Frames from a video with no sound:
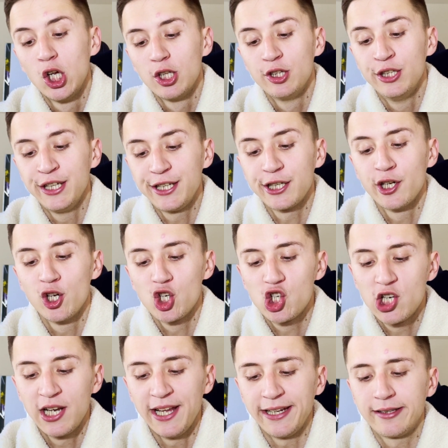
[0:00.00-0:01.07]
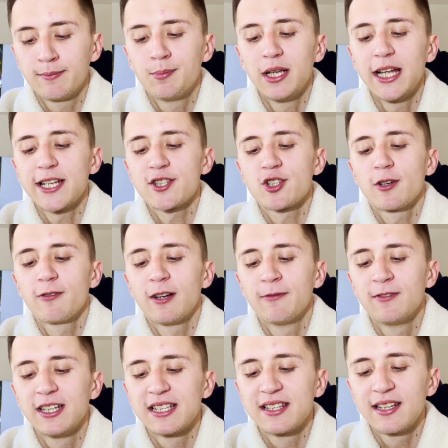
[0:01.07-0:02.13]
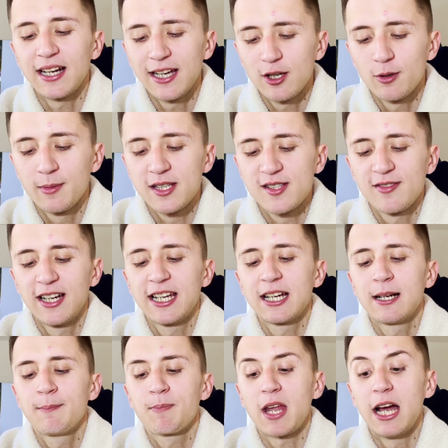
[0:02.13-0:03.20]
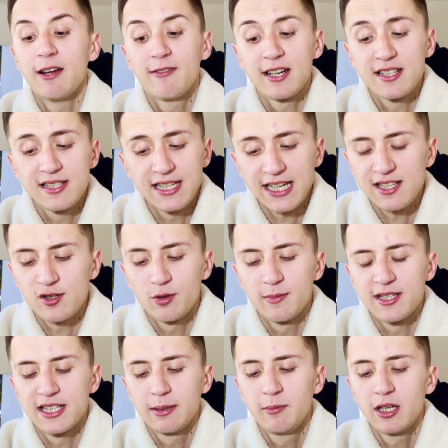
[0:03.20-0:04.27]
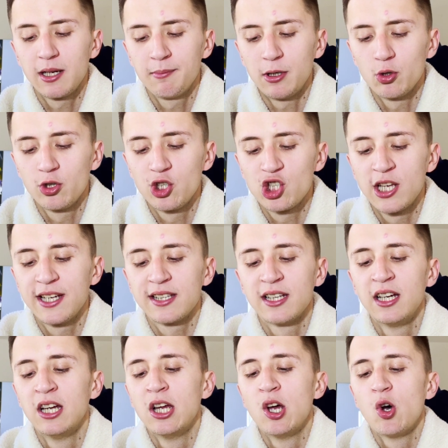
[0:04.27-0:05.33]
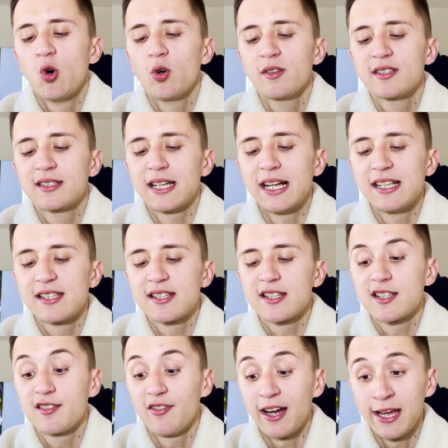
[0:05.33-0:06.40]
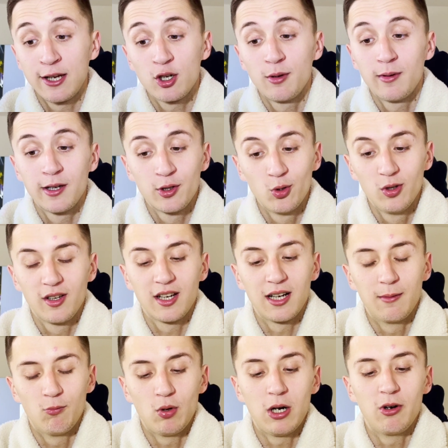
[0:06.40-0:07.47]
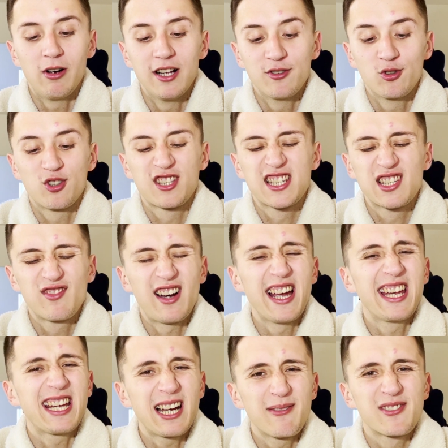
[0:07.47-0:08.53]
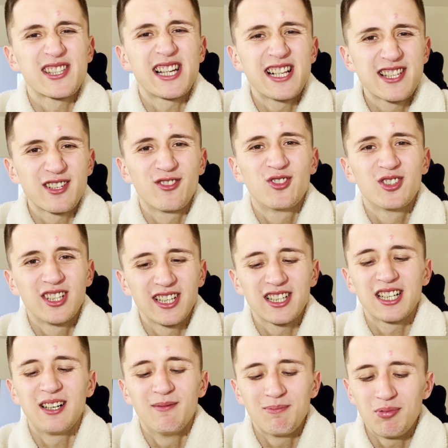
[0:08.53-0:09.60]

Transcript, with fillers: Nicht schlecht. Ballaststoffe haben wir 3,2 Gramm, Eiweiß 6,7 Gramm, auch nicht schlecht. Und Salz 2,0 Gramm. Wow, also 2 Gramm Salz auf 100 Gramm.